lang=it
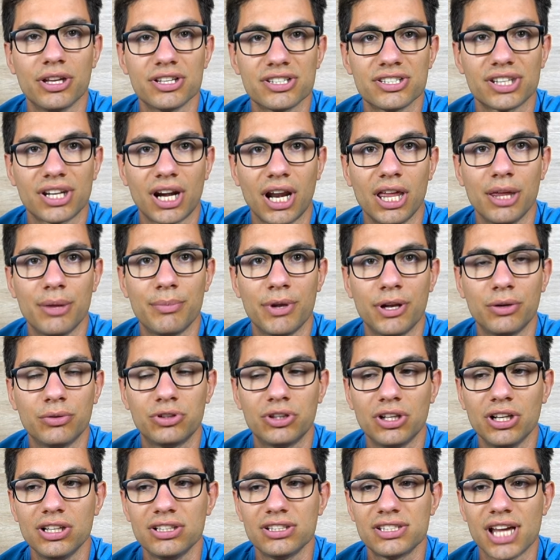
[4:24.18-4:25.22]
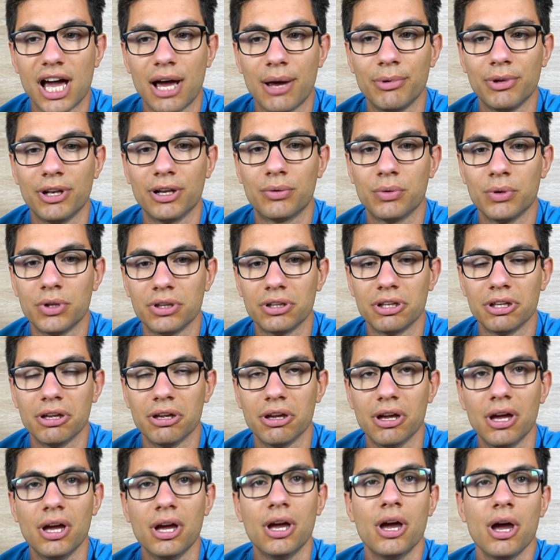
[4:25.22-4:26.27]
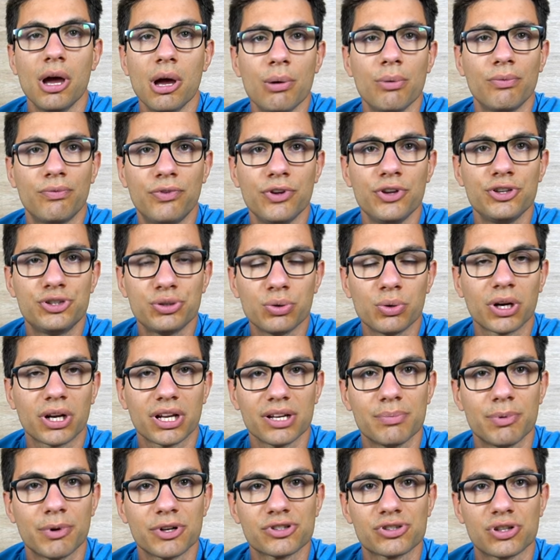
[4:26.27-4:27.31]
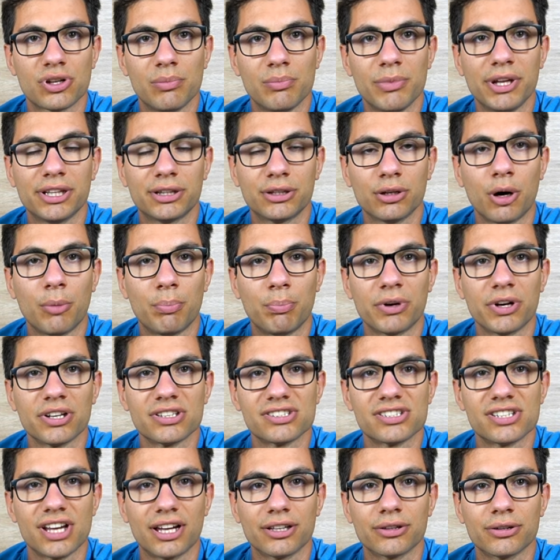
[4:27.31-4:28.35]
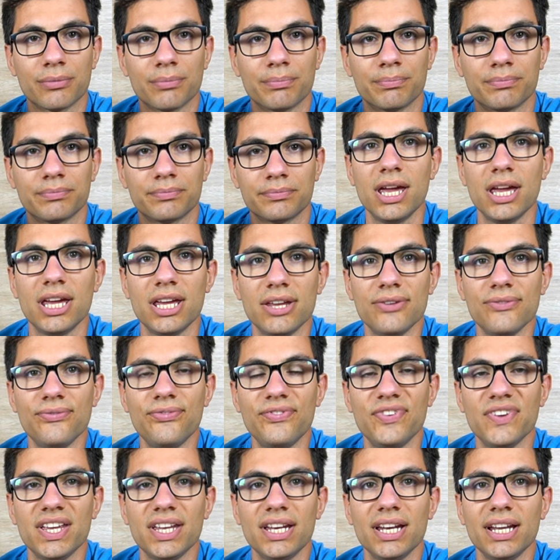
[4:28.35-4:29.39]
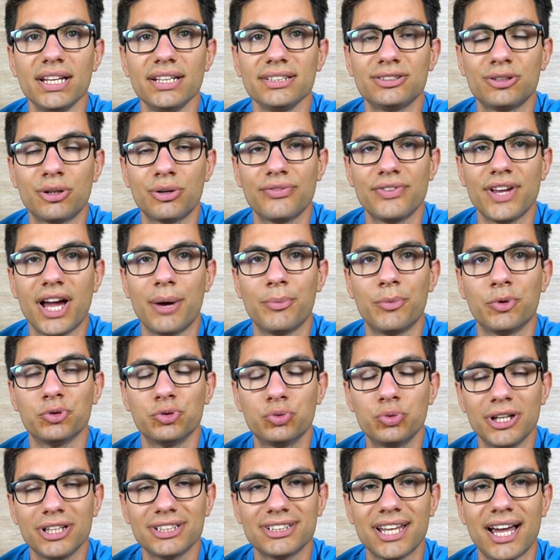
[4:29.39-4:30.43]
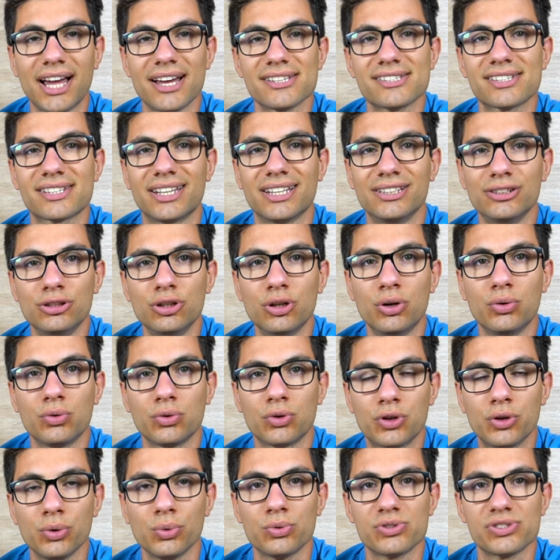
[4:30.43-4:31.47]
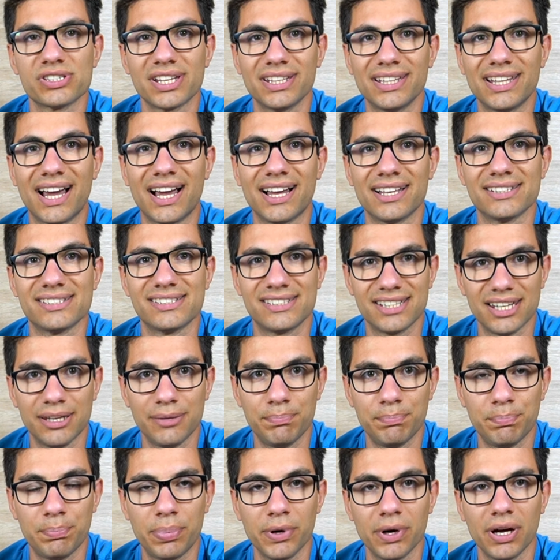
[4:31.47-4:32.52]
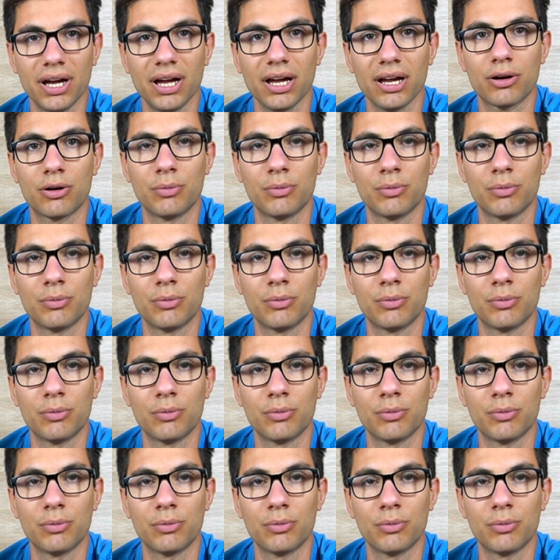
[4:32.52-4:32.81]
estraibili e utilizzabili, quindi feature che personalmente ho apprezzato. Infine troviamo due task non chiuse da zip,